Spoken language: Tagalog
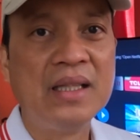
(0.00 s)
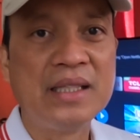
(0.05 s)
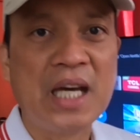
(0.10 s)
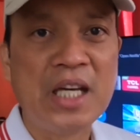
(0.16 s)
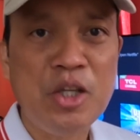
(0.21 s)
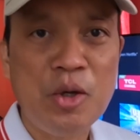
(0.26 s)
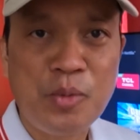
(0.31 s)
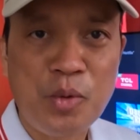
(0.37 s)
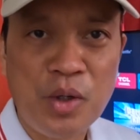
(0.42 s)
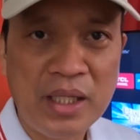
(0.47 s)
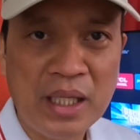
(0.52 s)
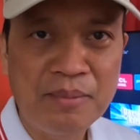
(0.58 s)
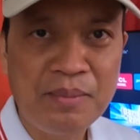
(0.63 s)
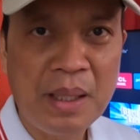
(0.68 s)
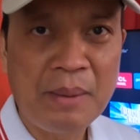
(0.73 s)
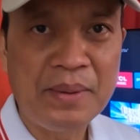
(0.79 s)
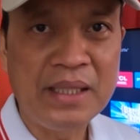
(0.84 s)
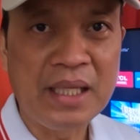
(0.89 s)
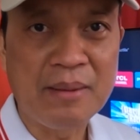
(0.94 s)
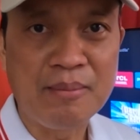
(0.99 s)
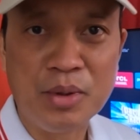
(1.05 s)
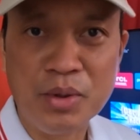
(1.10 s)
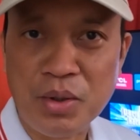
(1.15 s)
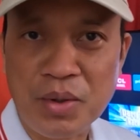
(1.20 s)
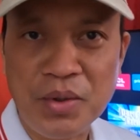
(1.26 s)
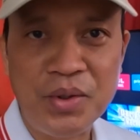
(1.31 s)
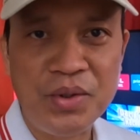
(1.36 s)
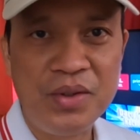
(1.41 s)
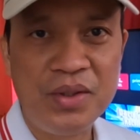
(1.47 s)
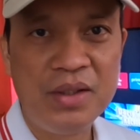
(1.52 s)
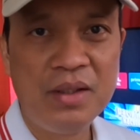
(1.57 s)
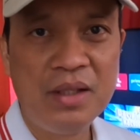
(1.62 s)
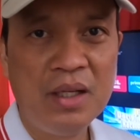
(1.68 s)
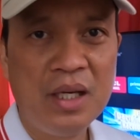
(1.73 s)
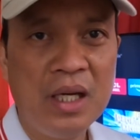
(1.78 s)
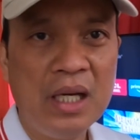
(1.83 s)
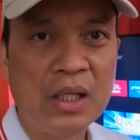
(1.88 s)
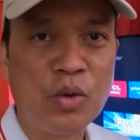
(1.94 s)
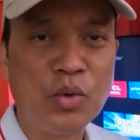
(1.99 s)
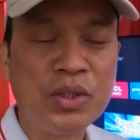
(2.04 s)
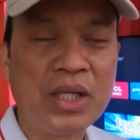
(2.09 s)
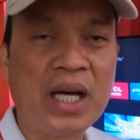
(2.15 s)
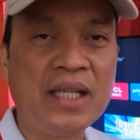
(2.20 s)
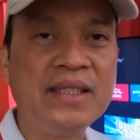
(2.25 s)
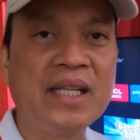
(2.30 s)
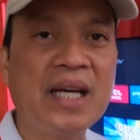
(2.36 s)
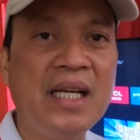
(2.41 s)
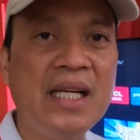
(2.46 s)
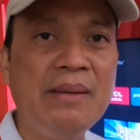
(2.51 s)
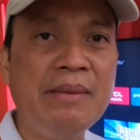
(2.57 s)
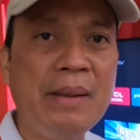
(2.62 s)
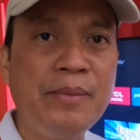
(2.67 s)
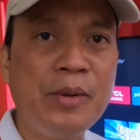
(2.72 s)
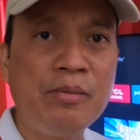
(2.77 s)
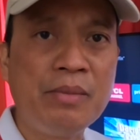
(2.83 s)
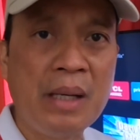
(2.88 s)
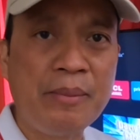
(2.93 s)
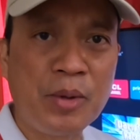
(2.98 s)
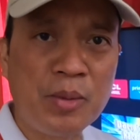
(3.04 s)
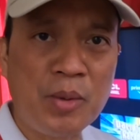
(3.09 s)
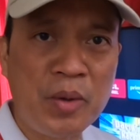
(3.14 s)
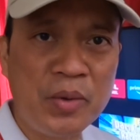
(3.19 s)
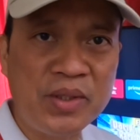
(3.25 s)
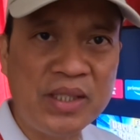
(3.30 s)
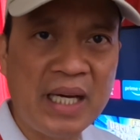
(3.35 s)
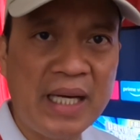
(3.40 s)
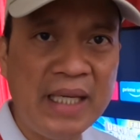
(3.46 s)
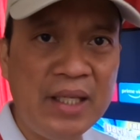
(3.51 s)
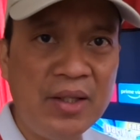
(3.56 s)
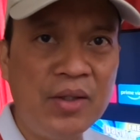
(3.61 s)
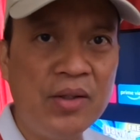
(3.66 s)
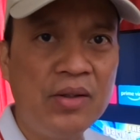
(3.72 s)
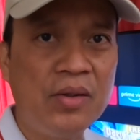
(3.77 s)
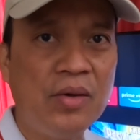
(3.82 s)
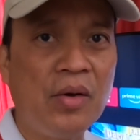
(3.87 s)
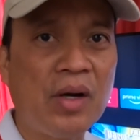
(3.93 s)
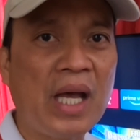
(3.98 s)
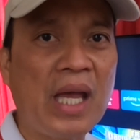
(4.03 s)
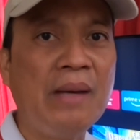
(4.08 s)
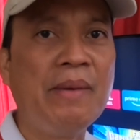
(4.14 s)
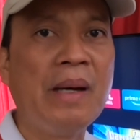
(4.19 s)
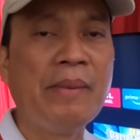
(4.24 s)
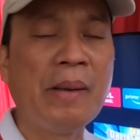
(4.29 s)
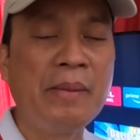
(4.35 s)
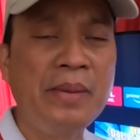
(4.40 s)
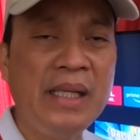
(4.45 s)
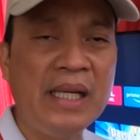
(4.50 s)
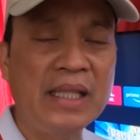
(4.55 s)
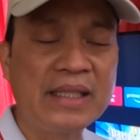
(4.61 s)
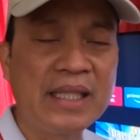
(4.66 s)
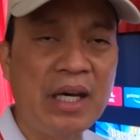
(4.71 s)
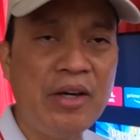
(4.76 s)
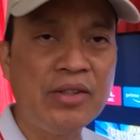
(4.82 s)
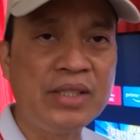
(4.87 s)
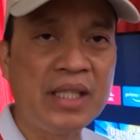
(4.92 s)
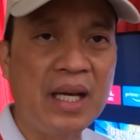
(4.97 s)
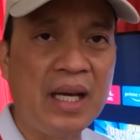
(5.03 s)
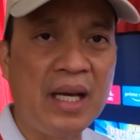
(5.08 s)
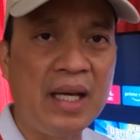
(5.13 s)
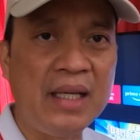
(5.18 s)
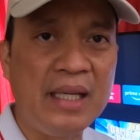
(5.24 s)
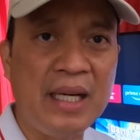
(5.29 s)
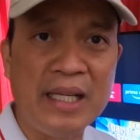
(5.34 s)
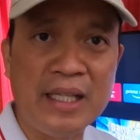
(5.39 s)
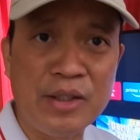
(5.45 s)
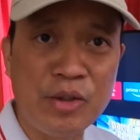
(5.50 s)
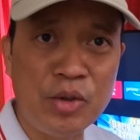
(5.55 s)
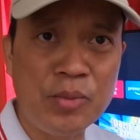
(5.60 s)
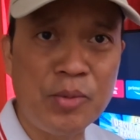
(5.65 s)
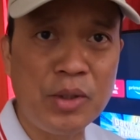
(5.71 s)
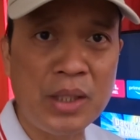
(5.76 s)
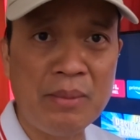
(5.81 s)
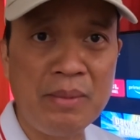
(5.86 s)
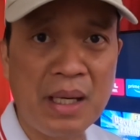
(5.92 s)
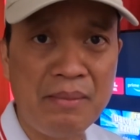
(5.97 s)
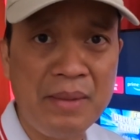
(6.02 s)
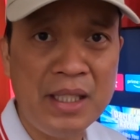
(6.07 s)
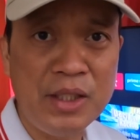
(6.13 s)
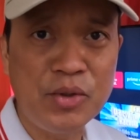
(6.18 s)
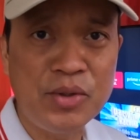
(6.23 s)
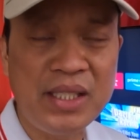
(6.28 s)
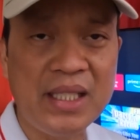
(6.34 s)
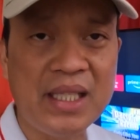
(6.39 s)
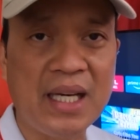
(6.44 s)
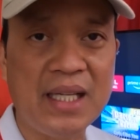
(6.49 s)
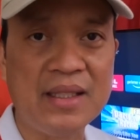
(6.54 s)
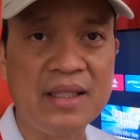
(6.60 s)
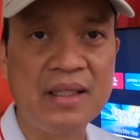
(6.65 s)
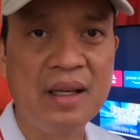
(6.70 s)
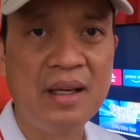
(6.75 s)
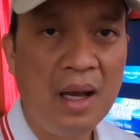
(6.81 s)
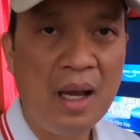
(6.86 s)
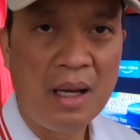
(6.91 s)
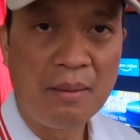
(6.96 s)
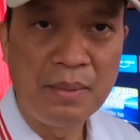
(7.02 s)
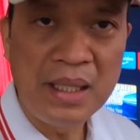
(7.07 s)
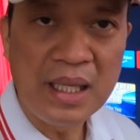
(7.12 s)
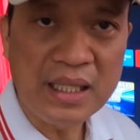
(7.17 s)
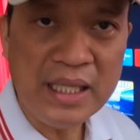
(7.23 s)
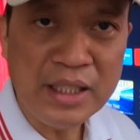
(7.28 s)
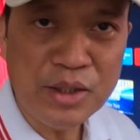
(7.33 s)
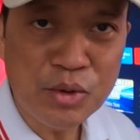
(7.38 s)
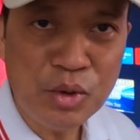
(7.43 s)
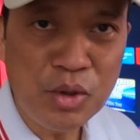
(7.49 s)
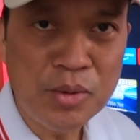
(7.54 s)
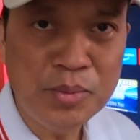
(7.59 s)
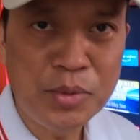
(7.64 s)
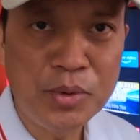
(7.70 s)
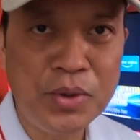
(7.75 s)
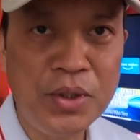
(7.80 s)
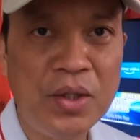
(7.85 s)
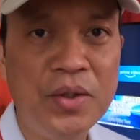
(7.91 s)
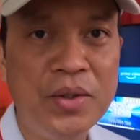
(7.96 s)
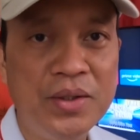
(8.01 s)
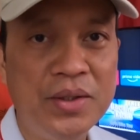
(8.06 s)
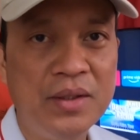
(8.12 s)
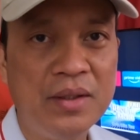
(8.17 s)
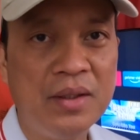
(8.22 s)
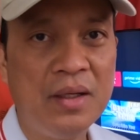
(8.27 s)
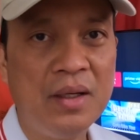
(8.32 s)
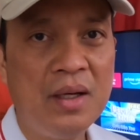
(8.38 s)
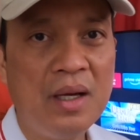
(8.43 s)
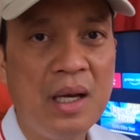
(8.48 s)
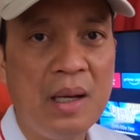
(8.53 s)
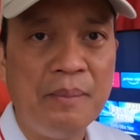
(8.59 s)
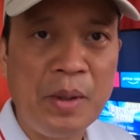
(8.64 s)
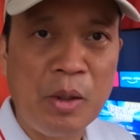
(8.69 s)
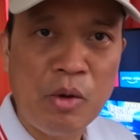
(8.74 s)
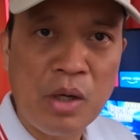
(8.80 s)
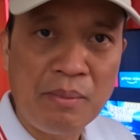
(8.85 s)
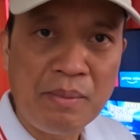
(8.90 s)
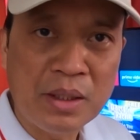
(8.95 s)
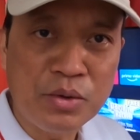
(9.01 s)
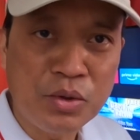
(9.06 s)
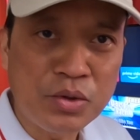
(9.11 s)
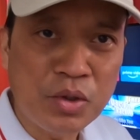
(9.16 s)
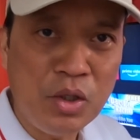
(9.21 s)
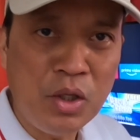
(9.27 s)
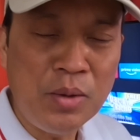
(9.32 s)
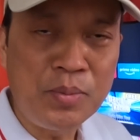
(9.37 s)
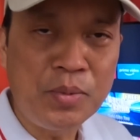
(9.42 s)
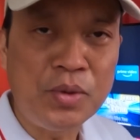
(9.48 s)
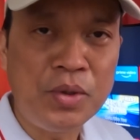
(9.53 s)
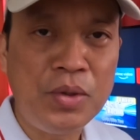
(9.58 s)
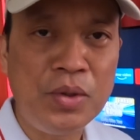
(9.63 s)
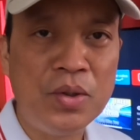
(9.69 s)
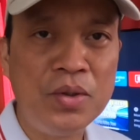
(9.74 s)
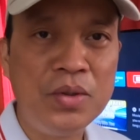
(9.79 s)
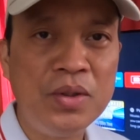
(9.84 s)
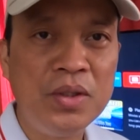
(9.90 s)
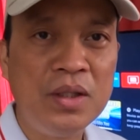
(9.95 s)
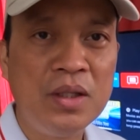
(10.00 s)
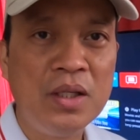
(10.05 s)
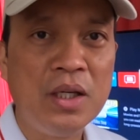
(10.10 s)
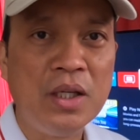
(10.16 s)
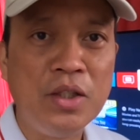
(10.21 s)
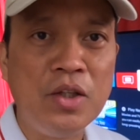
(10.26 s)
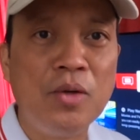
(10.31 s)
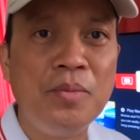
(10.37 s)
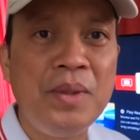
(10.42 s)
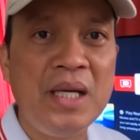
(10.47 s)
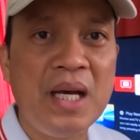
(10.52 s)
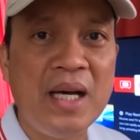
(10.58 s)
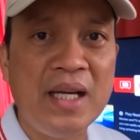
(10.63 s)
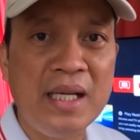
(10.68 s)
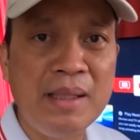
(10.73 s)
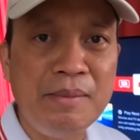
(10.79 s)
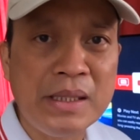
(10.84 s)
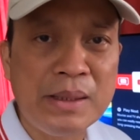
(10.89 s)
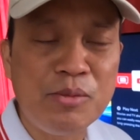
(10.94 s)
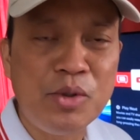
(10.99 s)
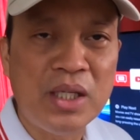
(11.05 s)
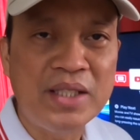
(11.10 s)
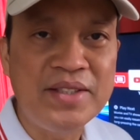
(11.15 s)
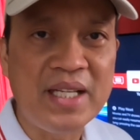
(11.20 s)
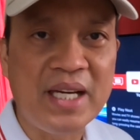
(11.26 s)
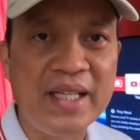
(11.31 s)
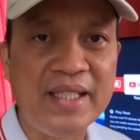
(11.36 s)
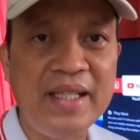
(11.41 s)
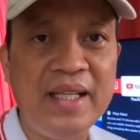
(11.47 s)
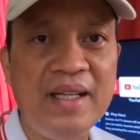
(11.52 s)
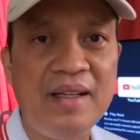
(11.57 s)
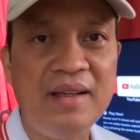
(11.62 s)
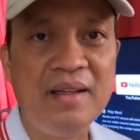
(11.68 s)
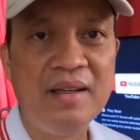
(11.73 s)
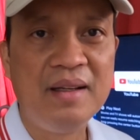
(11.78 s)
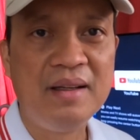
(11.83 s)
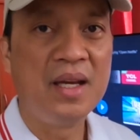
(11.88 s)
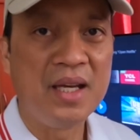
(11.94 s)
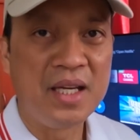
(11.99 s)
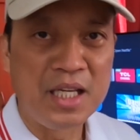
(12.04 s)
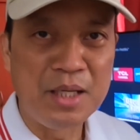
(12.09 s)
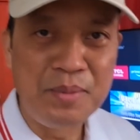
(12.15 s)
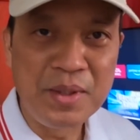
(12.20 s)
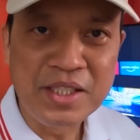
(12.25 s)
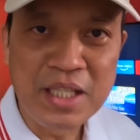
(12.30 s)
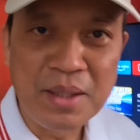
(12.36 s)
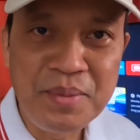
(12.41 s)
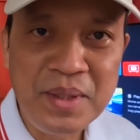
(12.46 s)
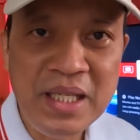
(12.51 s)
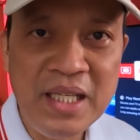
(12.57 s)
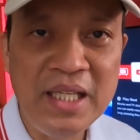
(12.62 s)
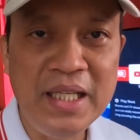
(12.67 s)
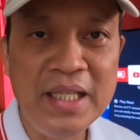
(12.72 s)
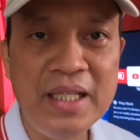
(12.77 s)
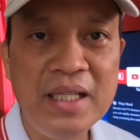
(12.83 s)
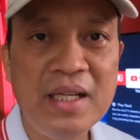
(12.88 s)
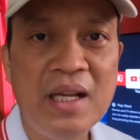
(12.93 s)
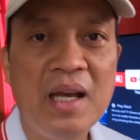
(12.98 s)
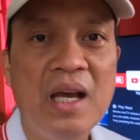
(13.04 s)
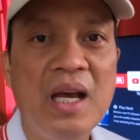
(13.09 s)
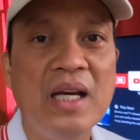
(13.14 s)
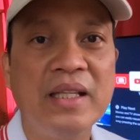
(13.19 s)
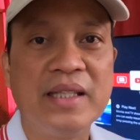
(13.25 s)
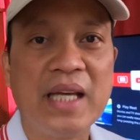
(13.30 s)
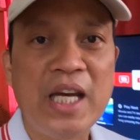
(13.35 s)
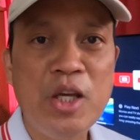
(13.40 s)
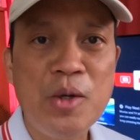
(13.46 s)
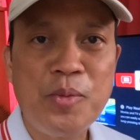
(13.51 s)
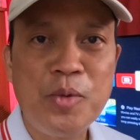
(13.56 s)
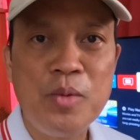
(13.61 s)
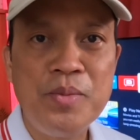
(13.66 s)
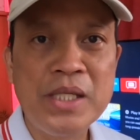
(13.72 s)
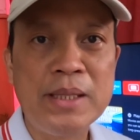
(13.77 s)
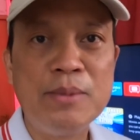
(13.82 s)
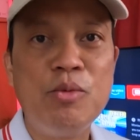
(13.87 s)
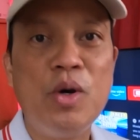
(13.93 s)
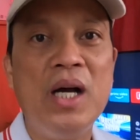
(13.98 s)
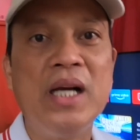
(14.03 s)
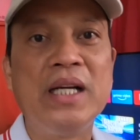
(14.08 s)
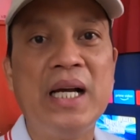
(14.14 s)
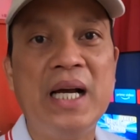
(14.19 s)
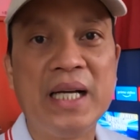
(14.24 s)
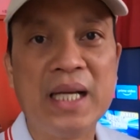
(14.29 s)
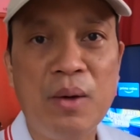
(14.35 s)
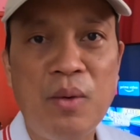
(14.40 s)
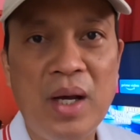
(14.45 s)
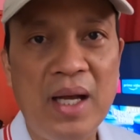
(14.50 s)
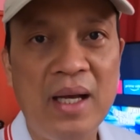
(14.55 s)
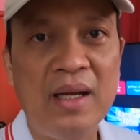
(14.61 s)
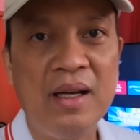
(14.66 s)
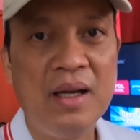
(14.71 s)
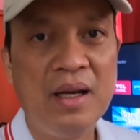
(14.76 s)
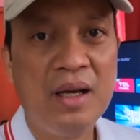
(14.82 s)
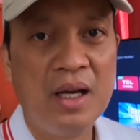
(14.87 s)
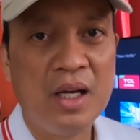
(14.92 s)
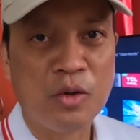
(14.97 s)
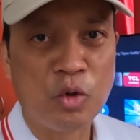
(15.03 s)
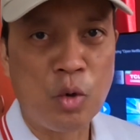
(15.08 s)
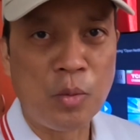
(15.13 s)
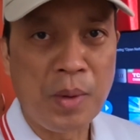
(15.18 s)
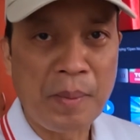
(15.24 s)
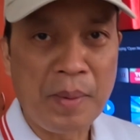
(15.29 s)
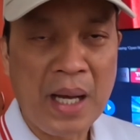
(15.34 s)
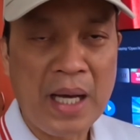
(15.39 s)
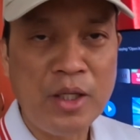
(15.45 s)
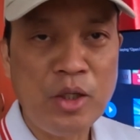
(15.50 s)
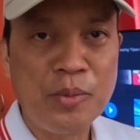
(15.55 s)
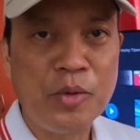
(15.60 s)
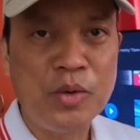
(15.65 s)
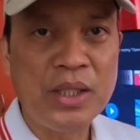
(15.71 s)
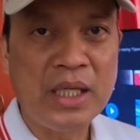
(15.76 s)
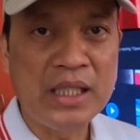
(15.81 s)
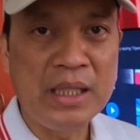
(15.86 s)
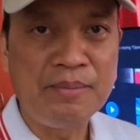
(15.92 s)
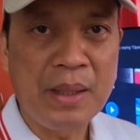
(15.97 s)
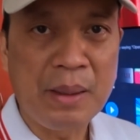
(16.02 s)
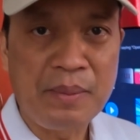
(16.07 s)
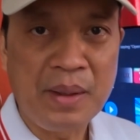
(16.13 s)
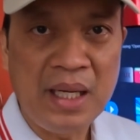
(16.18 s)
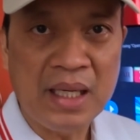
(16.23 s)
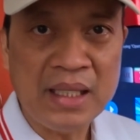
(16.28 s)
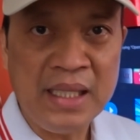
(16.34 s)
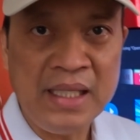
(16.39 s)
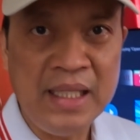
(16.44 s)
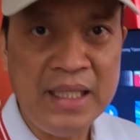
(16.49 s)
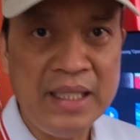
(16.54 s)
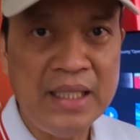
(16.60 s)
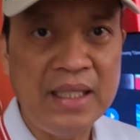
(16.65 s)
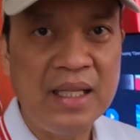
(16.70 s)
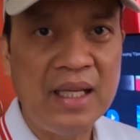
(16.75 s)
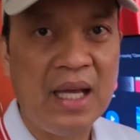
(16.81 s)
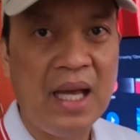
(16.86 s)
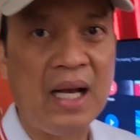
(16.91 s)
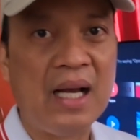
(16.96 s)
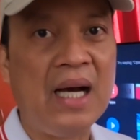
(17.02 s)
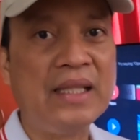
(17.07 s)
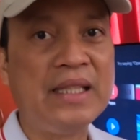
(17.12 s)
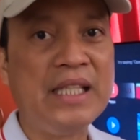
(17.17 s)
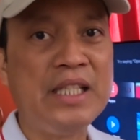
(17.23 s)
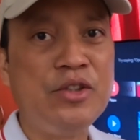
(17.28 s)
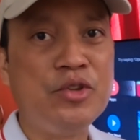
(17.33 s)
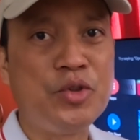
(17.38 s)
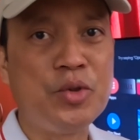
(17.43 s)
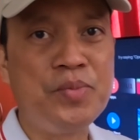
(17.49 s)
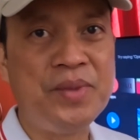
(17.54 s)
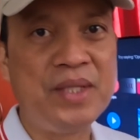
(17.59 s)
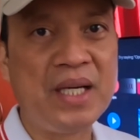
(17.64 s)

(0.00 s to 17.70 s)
tayo po ang nagpapatakbo noon. Kung sakasakali man pong mapromote tayo o kaya mapabilang tayo sa ilang grupo na mga medyo sikat, malaking tulong po yon. Pero ang magtutuloy po noon, yung may-ari mismo ng channel. Ibig sabihin, tayo po mismo ang gagawa kung papaano po natin papalakihin ang ating YouTube